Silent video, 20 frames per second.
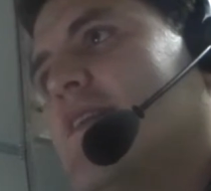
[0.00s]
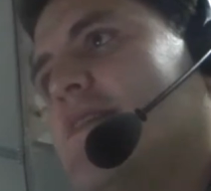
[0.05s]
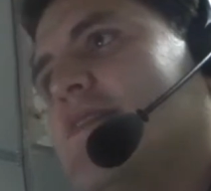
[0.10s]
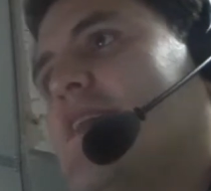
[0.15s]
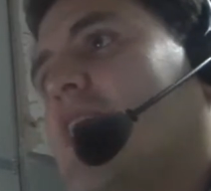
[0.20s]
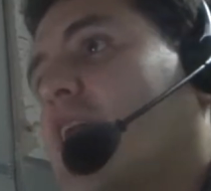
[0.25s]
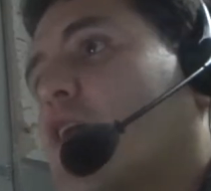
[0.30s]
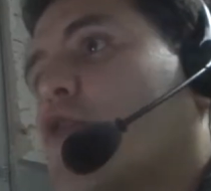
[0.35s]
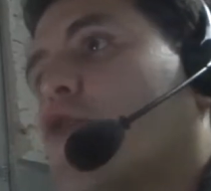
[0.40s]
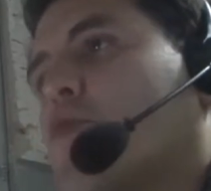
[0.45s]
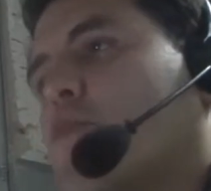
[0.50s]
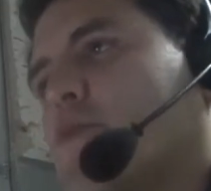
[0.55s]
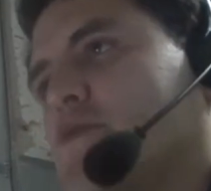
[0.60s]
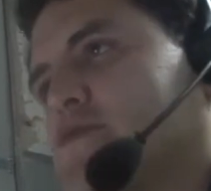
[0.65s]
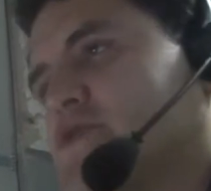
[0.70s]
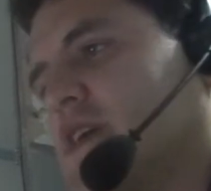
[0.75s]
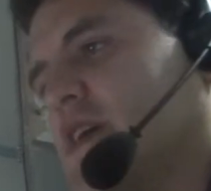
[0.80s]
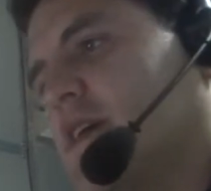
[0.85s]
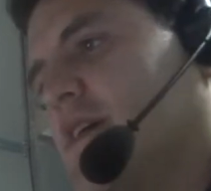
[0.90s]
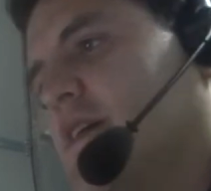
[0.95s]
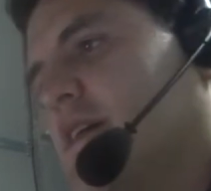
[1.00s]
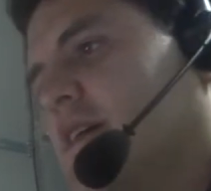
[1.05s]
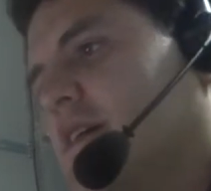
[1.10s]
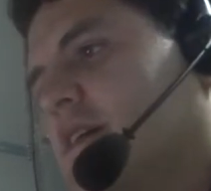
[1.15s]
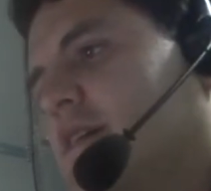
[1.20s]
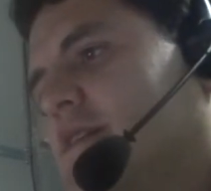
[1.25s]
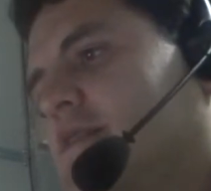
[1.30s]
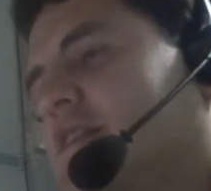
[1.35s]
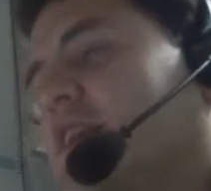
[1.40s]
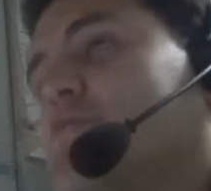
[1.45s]
del grupo C.
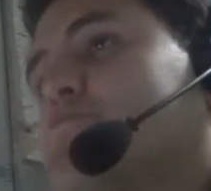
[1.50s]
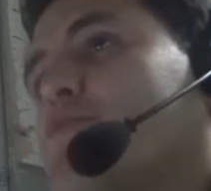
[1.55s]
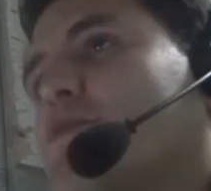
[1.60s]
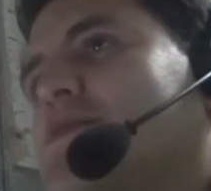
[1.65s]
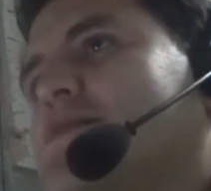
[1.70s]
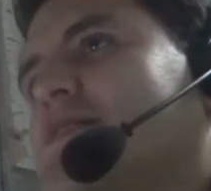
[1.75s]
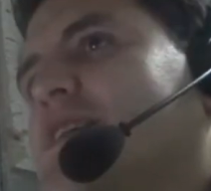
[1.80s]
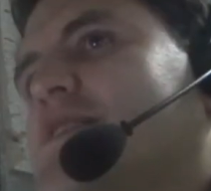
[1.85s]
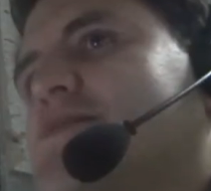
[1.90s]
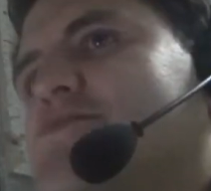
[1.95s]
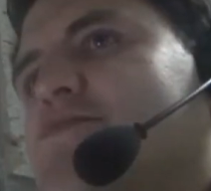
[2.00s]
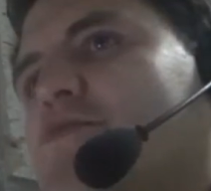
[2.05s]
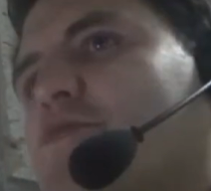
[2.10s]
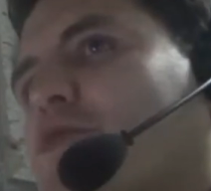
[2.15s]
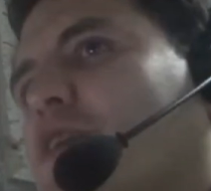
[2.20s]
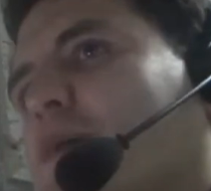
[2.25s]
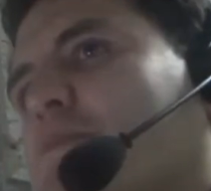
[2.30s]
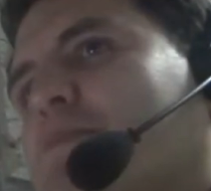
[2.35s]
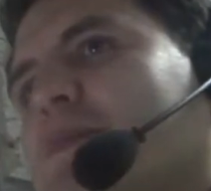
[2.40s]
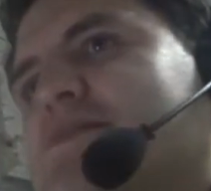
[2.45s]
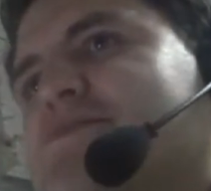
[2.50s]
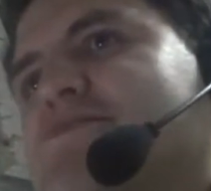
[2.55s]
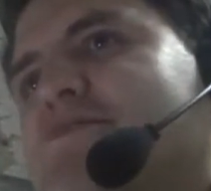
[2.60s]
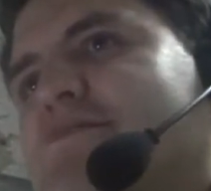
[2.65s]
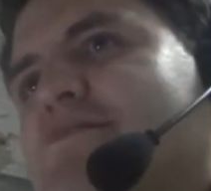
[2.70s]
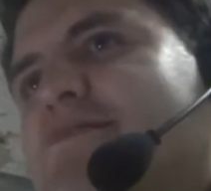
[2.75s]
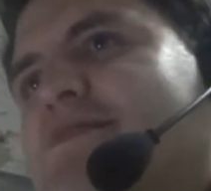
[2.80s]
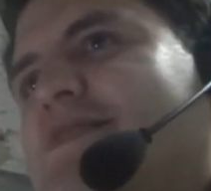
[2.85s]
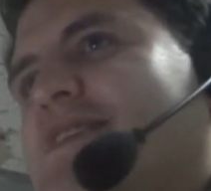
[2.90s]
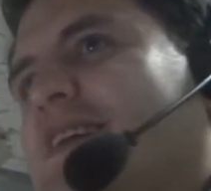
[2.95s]
Después de eso lo que
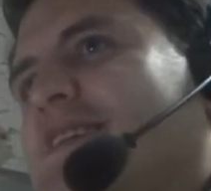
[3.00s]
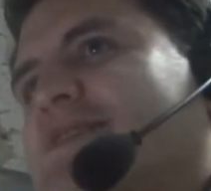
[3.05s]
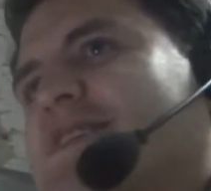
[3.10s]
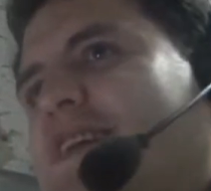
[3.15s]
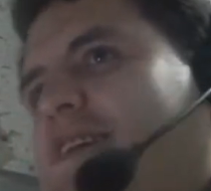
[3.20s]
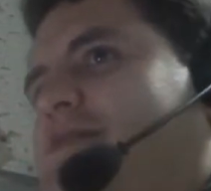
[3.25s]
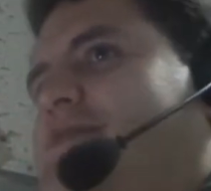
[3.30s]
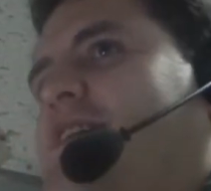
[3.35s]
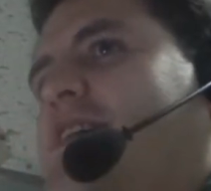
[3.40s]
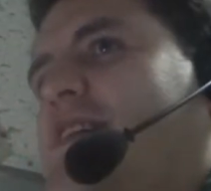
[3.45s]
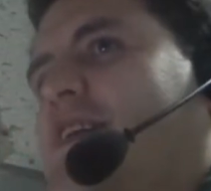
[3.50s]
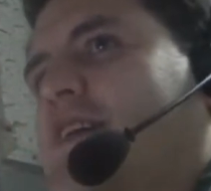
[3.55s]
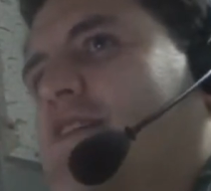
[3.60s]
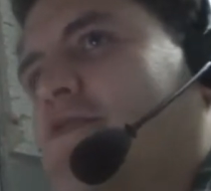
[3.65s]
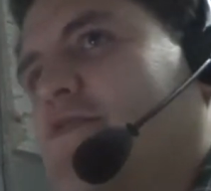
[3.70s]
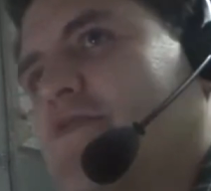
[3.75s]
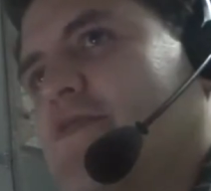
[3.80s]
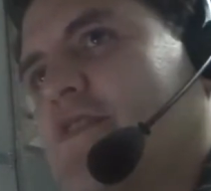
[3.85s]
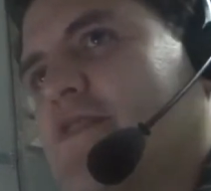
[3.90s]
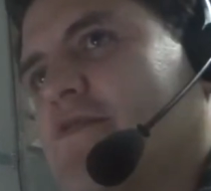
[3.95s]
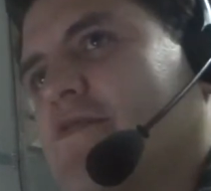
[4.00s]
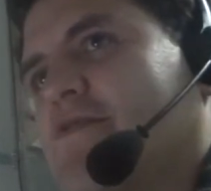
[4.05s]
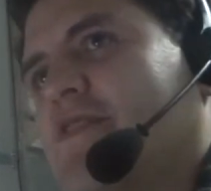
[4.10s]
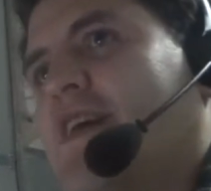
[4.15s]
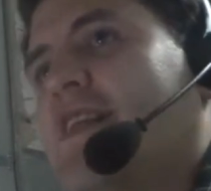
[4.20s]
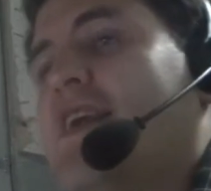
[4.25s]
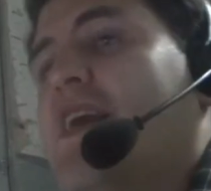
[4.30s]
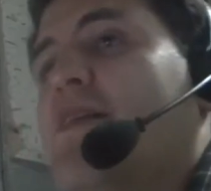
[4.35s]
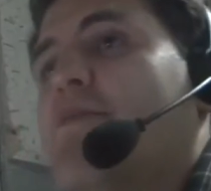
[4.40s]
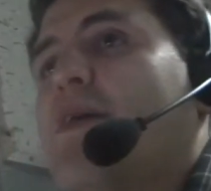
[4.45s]
pasó ya es casi anecdótico.
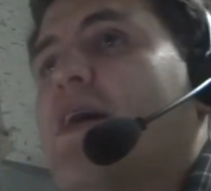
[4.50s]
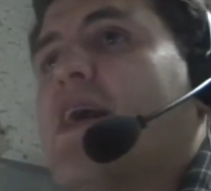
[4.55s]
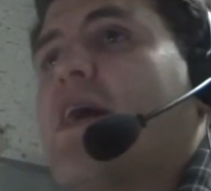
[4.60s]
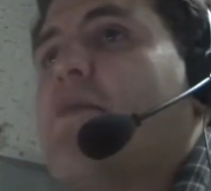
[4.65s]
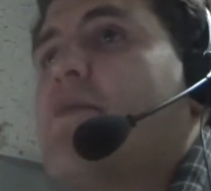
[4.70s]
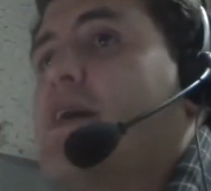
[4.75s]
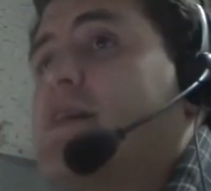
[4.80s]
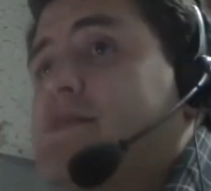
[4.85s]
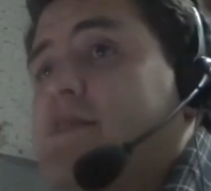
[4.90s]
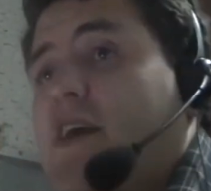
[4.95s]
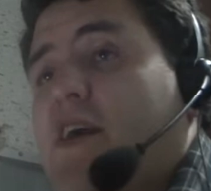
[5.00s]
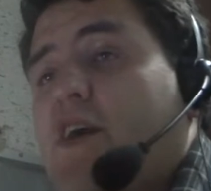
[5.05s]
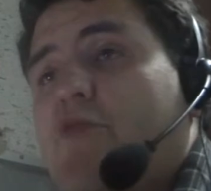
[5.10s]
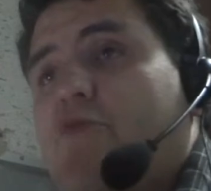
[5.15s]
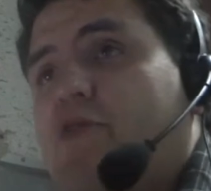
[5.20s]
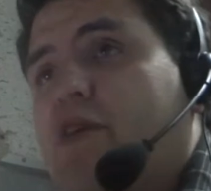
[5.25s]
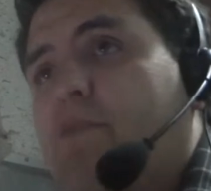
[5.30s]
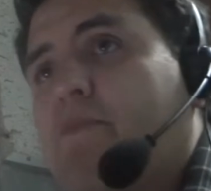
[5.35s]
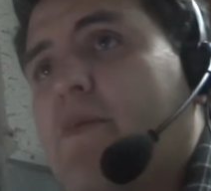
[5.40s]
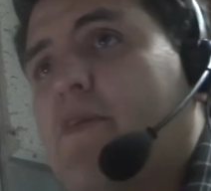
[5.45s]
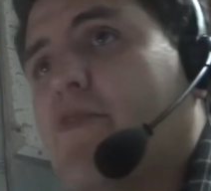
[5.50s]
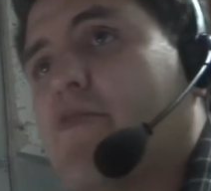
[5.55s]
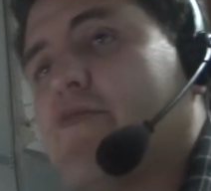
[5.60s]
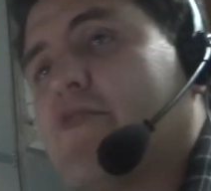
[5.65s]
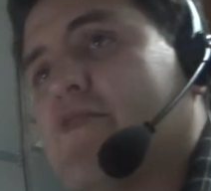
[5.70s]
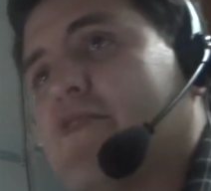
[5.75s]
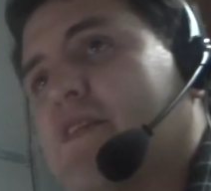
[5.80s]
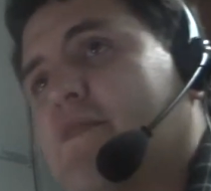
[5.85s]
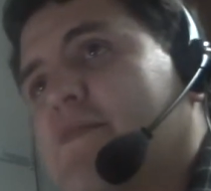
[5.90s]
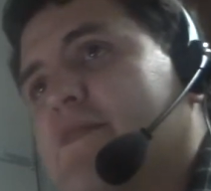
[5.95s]
Daniel Vaca había sacado una pelota
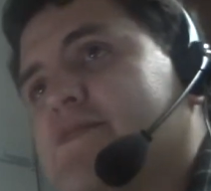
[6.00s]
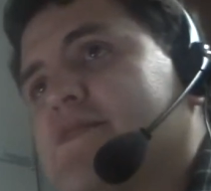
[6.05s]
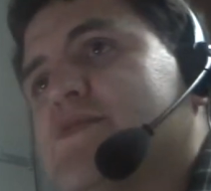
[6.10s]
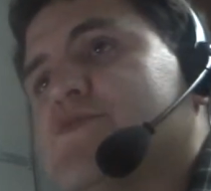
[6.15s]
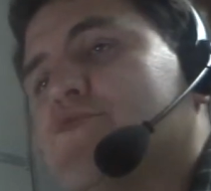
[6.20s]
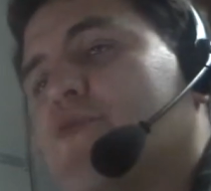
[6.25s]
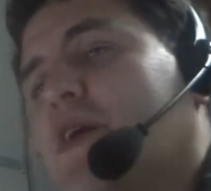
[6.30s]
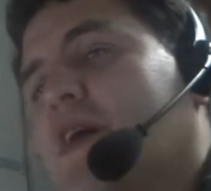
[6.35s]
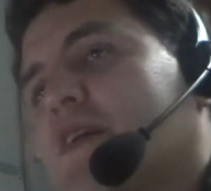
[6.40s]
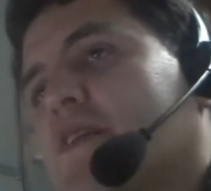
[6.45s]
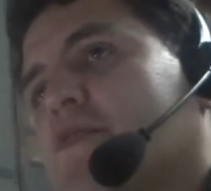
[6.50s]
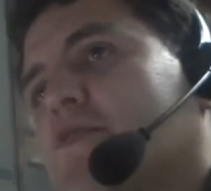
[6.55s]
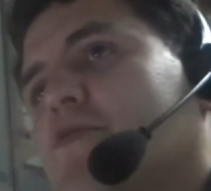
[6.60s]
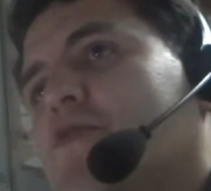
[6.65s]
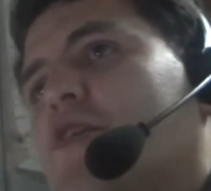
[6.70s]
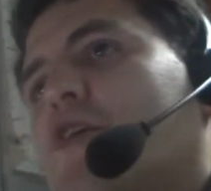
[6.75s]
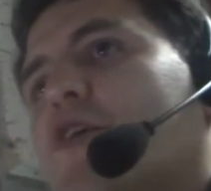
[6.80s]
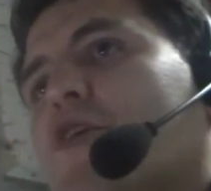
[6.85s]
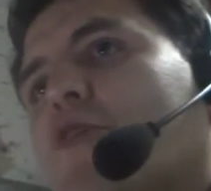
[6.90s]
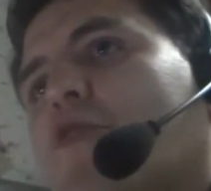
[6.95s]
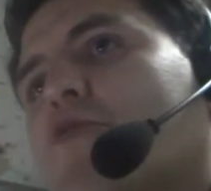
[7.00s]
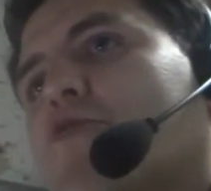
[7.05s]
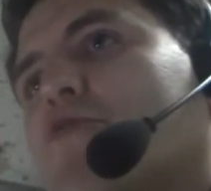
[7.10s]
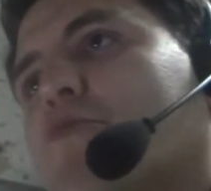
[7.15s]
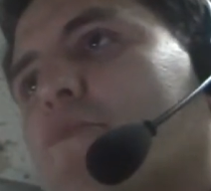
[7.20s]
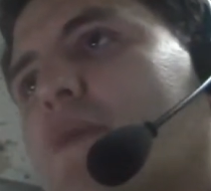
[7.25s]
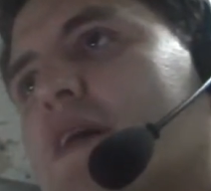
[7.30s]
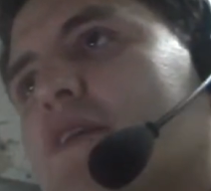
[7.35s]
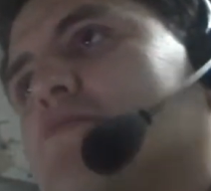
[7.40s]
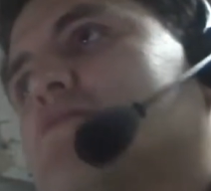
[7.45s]
a través de su arco con
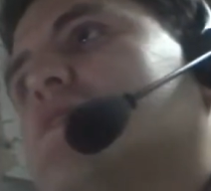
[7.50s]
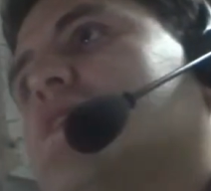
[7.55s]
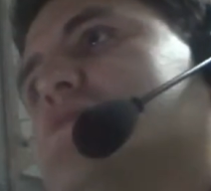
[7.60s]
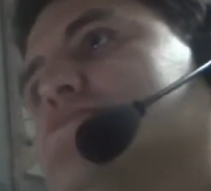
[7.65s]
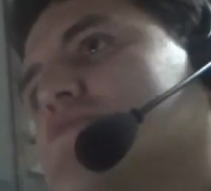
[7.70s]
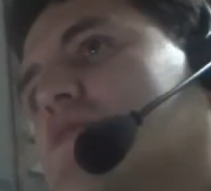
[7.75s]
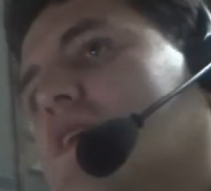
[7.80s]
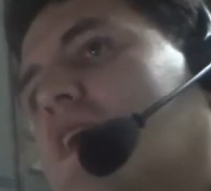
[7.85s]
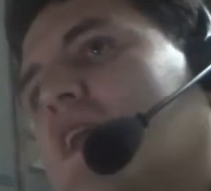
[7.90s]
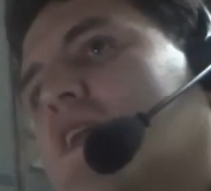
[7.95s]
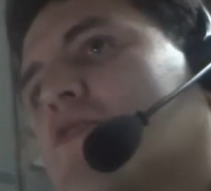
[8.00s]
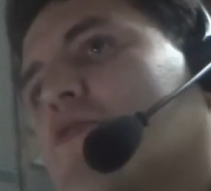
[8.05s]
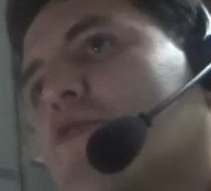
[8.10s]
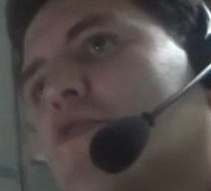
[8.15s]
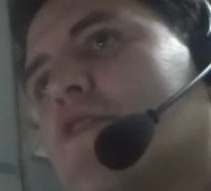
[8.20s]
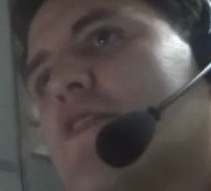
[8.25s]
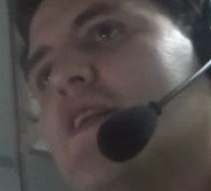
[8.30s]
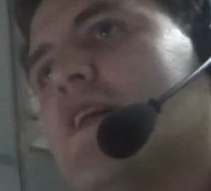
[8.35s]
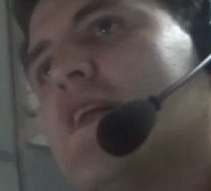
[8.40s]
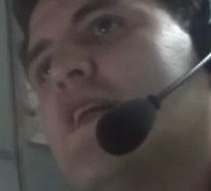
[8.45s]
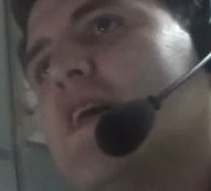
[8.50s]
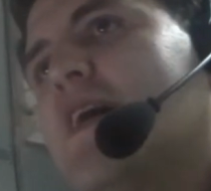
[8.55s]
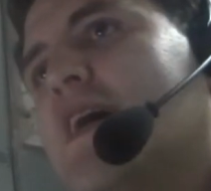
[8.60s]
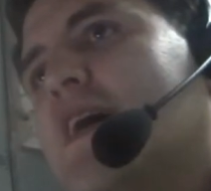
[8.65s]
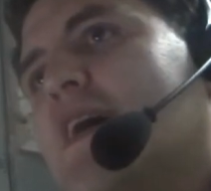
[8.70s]
un manotazo al córner